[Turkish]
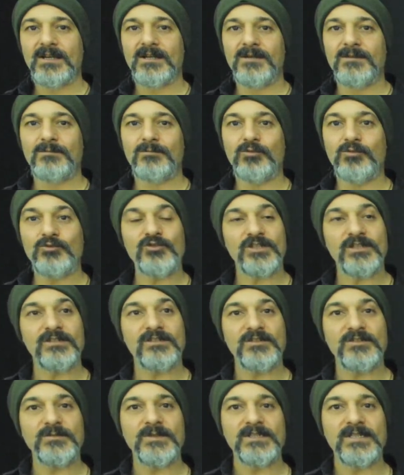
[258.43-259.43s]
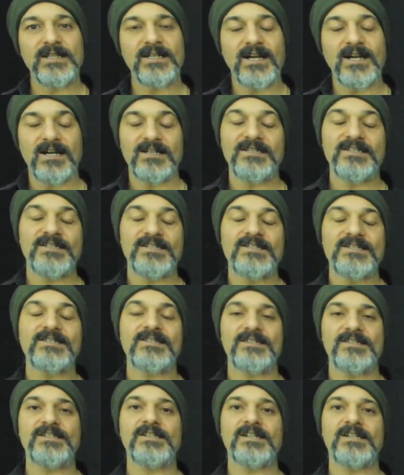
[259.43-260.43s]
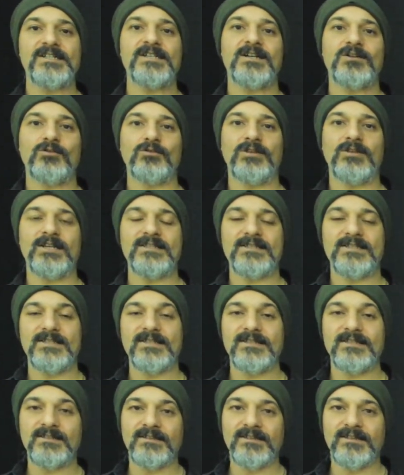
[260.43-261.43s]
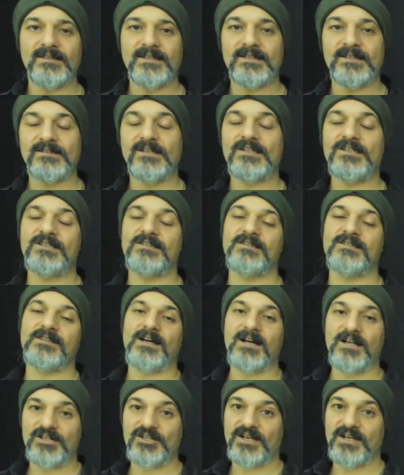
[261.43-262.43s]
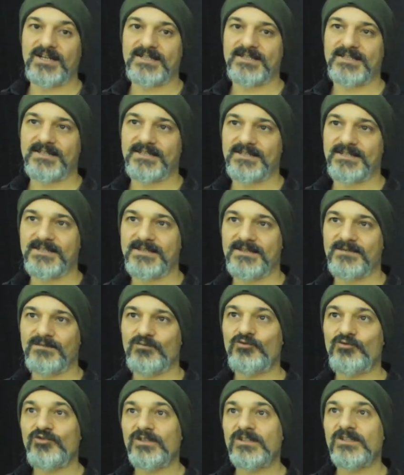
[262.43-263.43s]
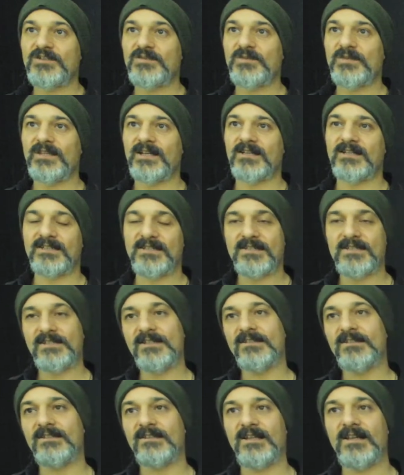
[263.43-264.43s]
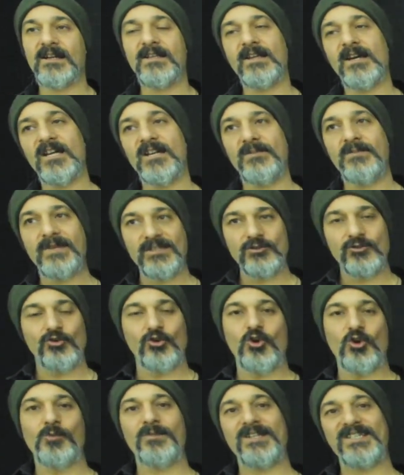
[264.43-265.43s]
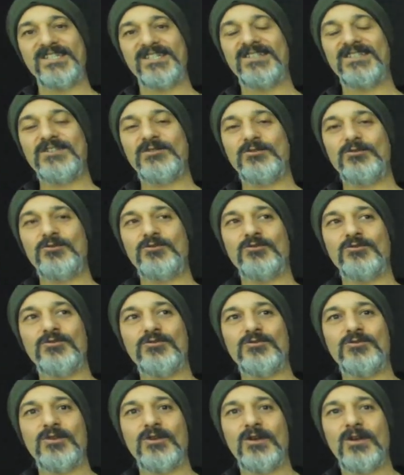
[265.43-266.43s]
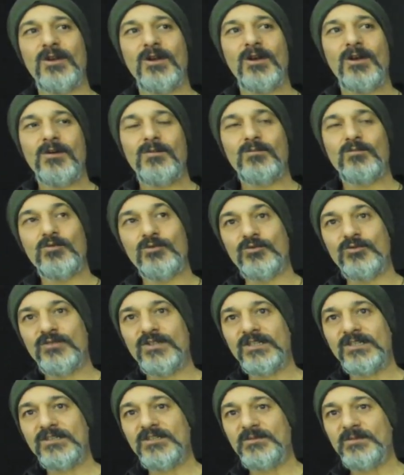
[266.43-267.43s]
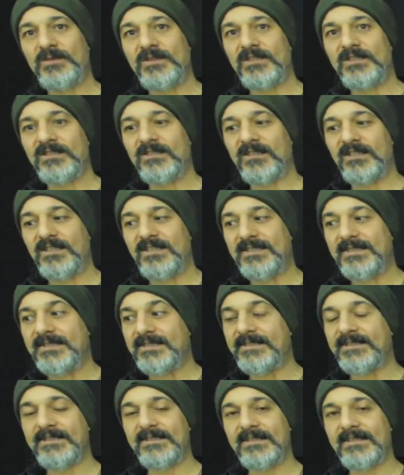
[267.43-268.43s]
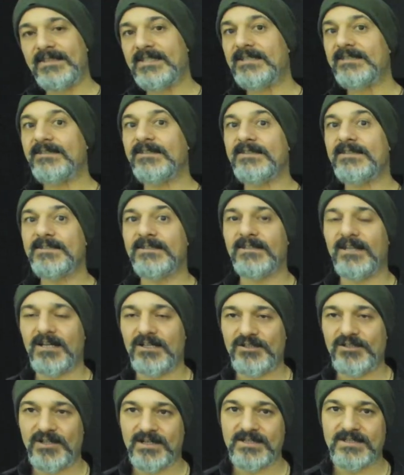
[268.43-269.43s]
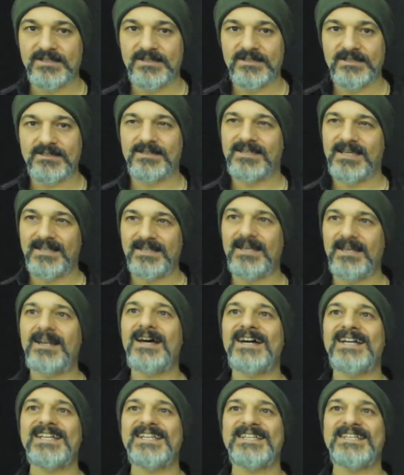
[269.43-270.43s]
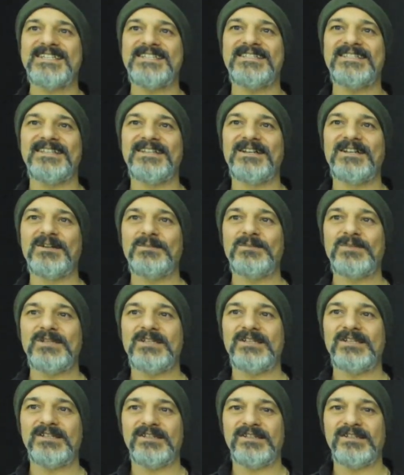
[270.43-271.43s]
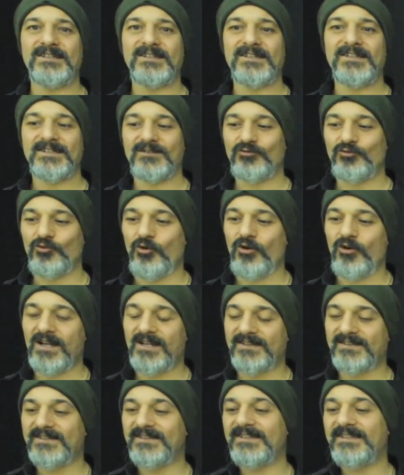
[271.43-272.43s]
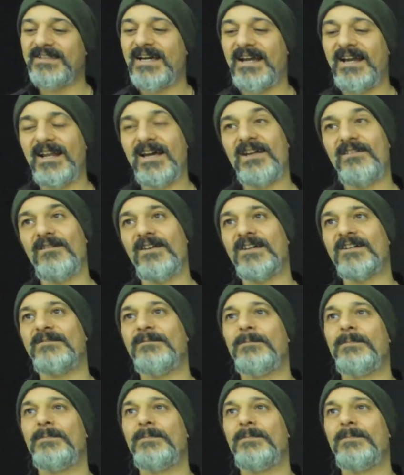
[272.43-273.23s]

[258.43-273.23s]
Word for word: bu çalışmada karşınıza çıkacak olan sıkıntıları nasıl aşarsınız? Bu çalışmalarda sıkıntılar yani metronomla çalışıyorsunuz. Bu çalışmalardaki sıkıntıları nasıl aşarsınız? Genel herkesin bir zorlandığı yerler var.